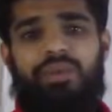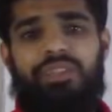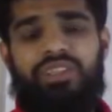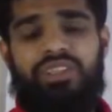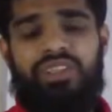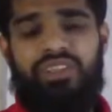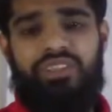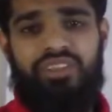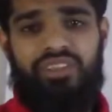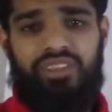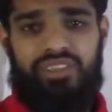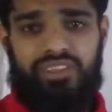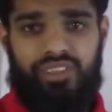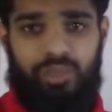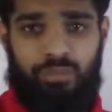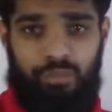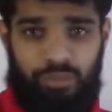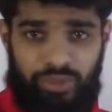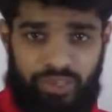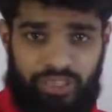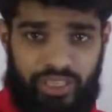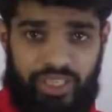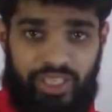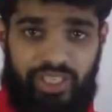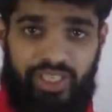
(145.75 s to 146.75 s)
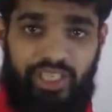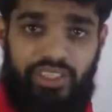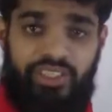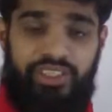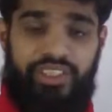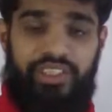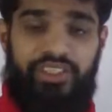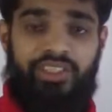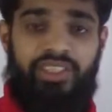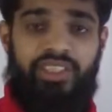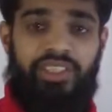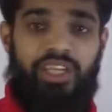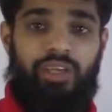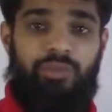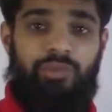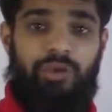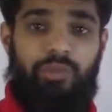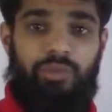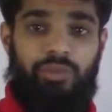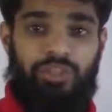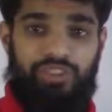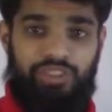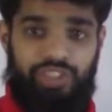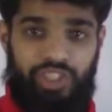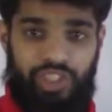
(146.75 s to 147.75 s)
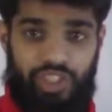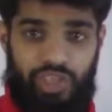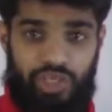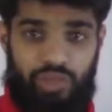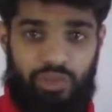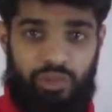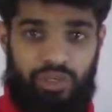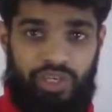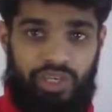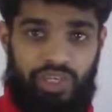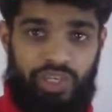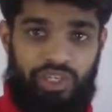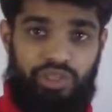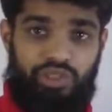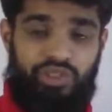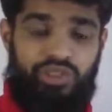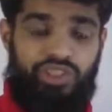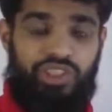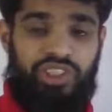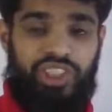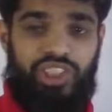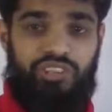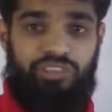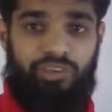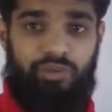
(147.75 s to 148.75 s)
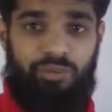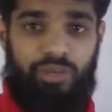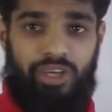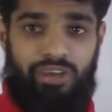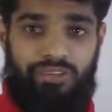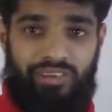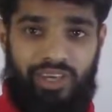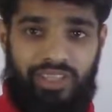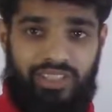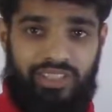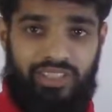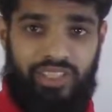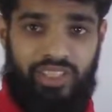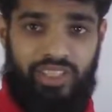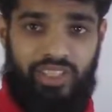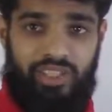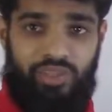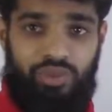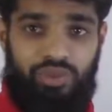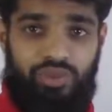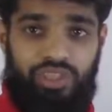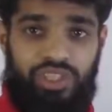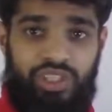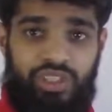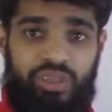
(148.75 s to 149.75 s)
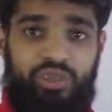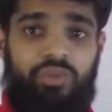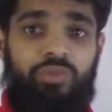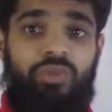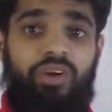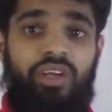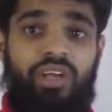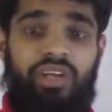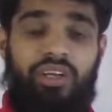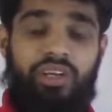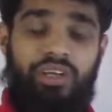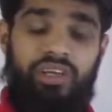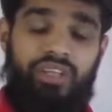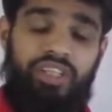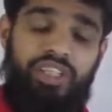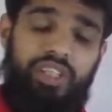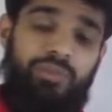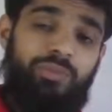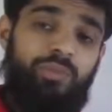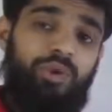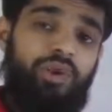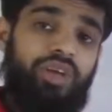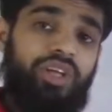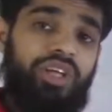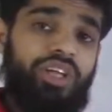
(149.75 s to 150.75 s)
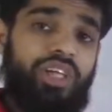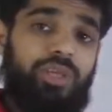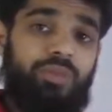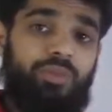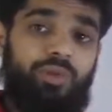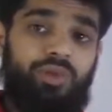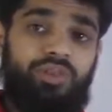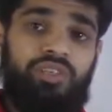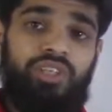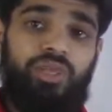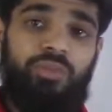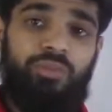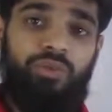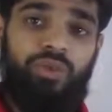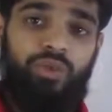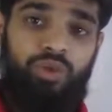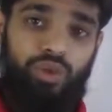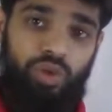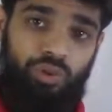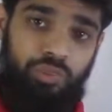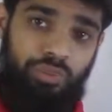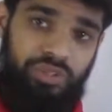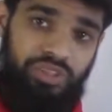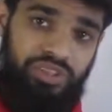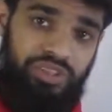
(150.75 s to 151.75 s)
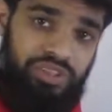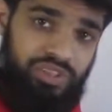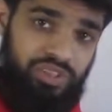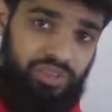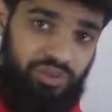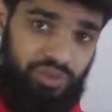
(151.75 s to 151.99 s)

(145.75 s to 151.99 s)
बेसिक सी एग्जांपल देख लें जैसे कि हमारे पास रेडियो है रेडियो से सिर्फ हमें आवाज़ आ रही होती है जो हमारा कीबोर्ड है कीबोर्ड से हम कोई भी